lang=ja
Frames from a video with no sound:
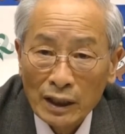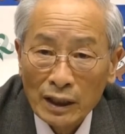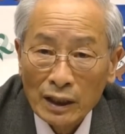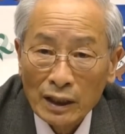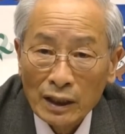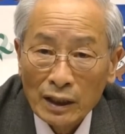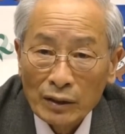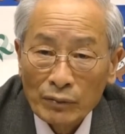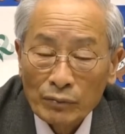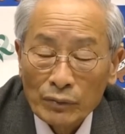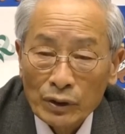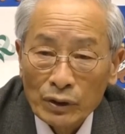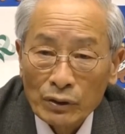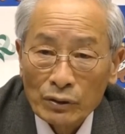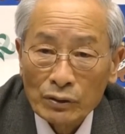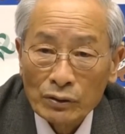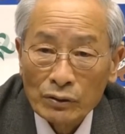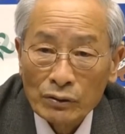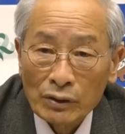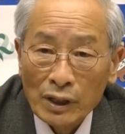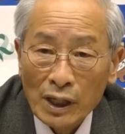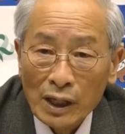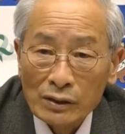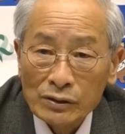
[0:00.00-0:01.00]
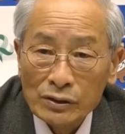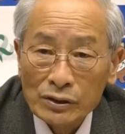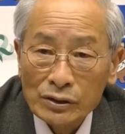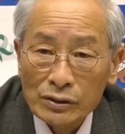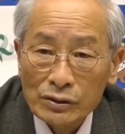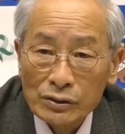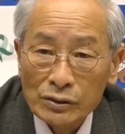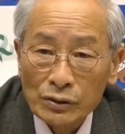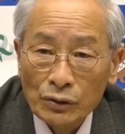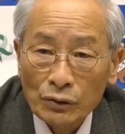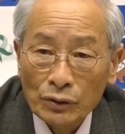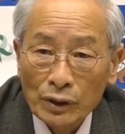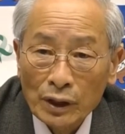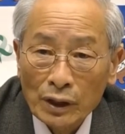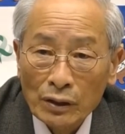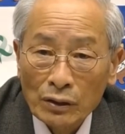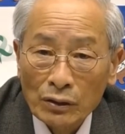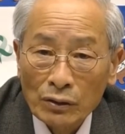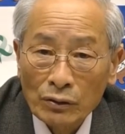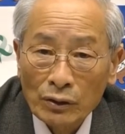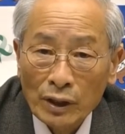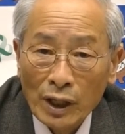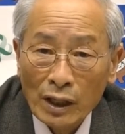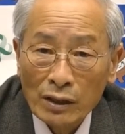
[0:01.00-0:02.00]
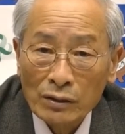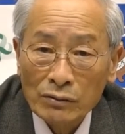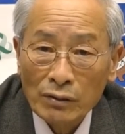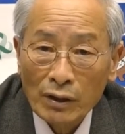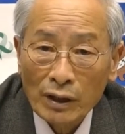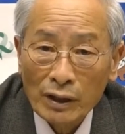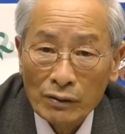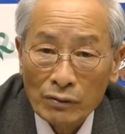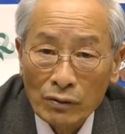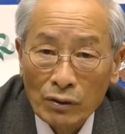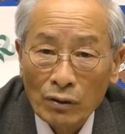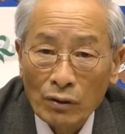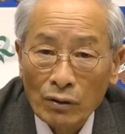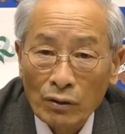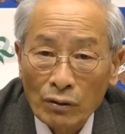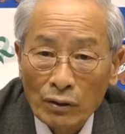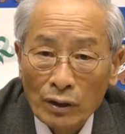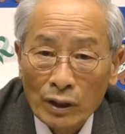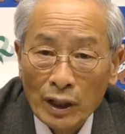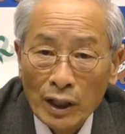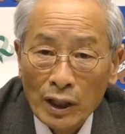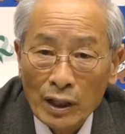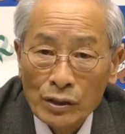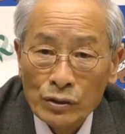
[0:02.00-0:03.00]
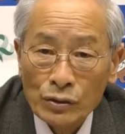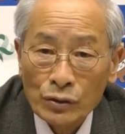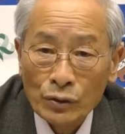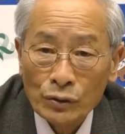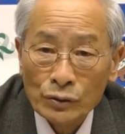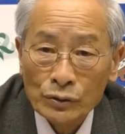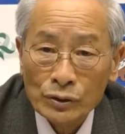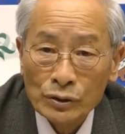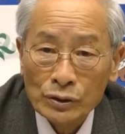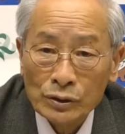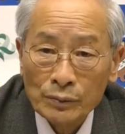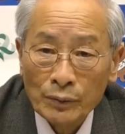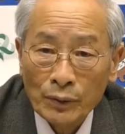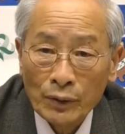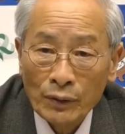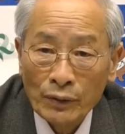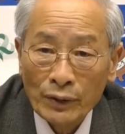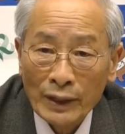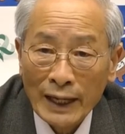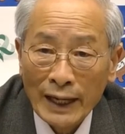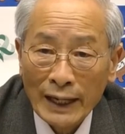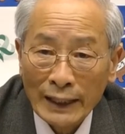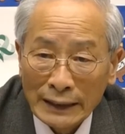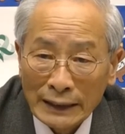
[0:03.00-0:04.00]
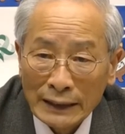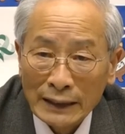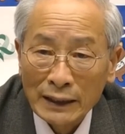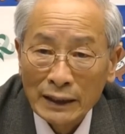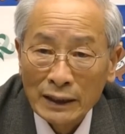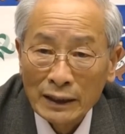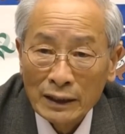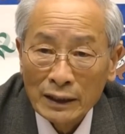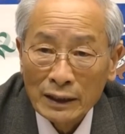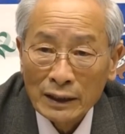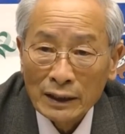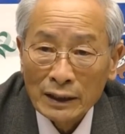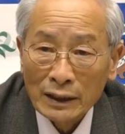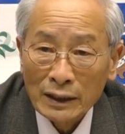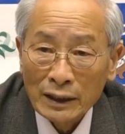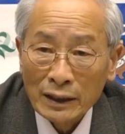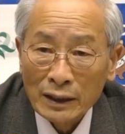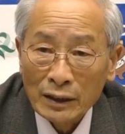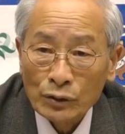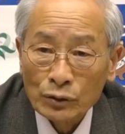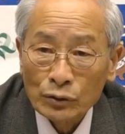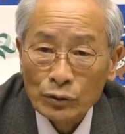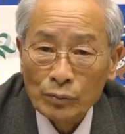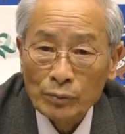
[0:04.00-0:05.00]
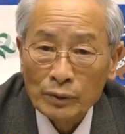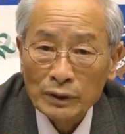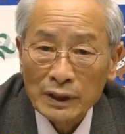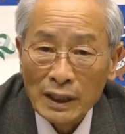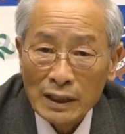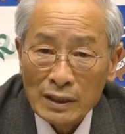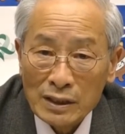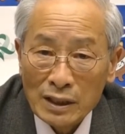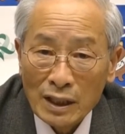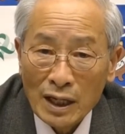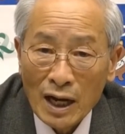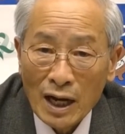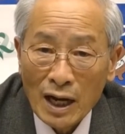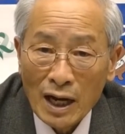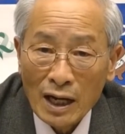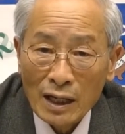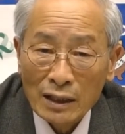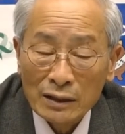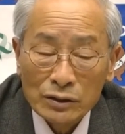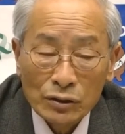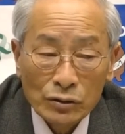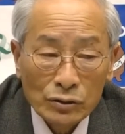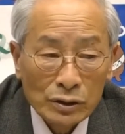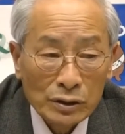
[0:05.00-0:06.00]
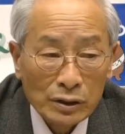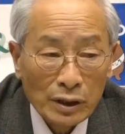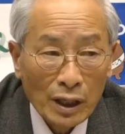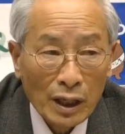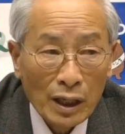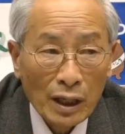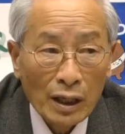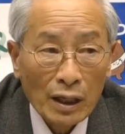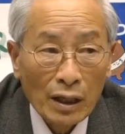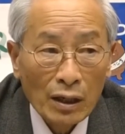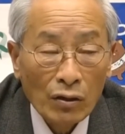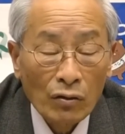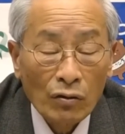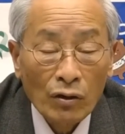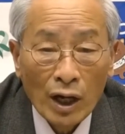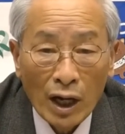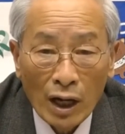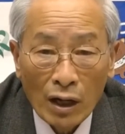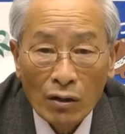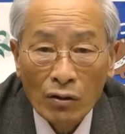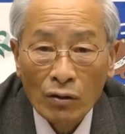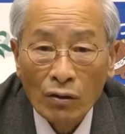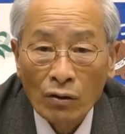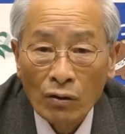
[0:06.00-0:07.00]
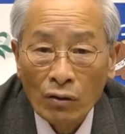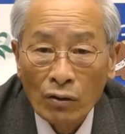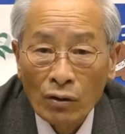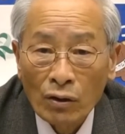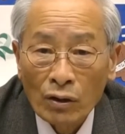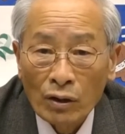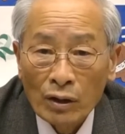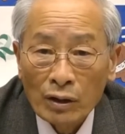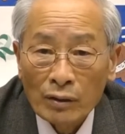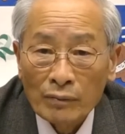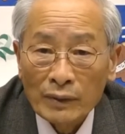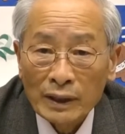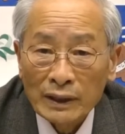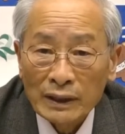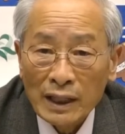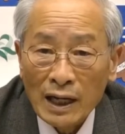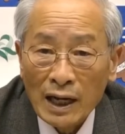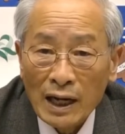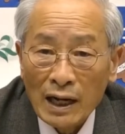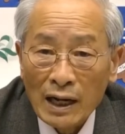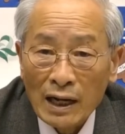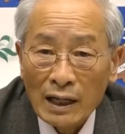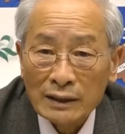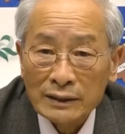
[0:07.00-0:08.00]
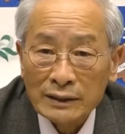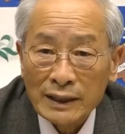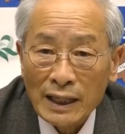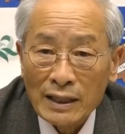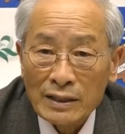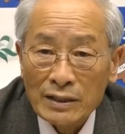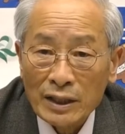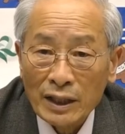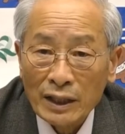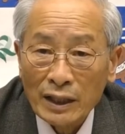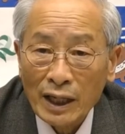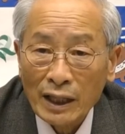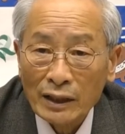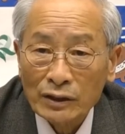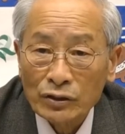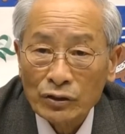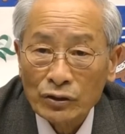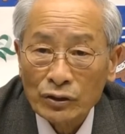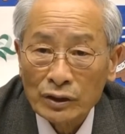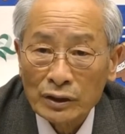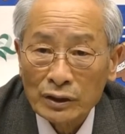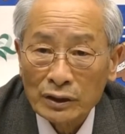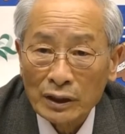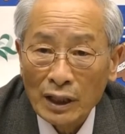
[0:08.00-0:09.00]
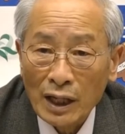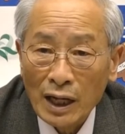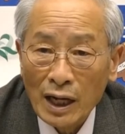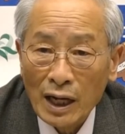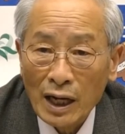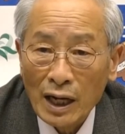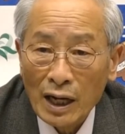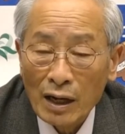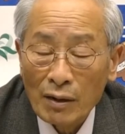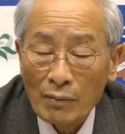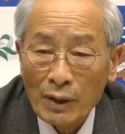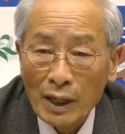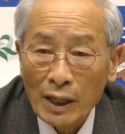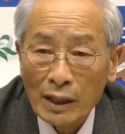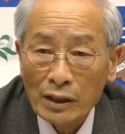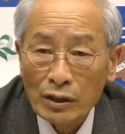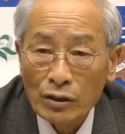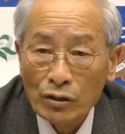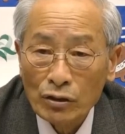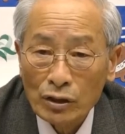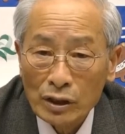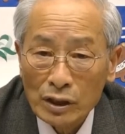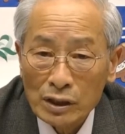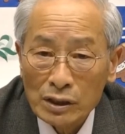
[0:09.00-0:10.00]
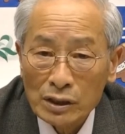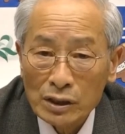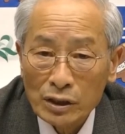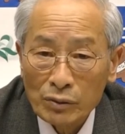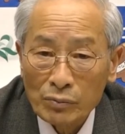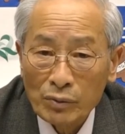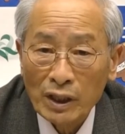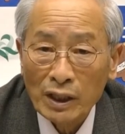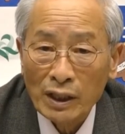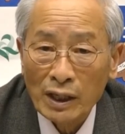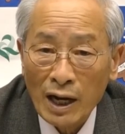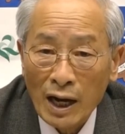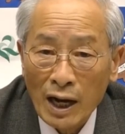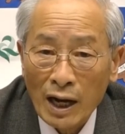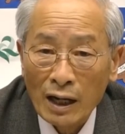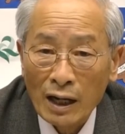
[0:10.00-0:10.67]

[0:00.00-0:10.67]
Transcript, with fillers: 緑の学習拠点の役割を継承するものであり、え子どもたちやそして親子また3世代といった幅広い市民が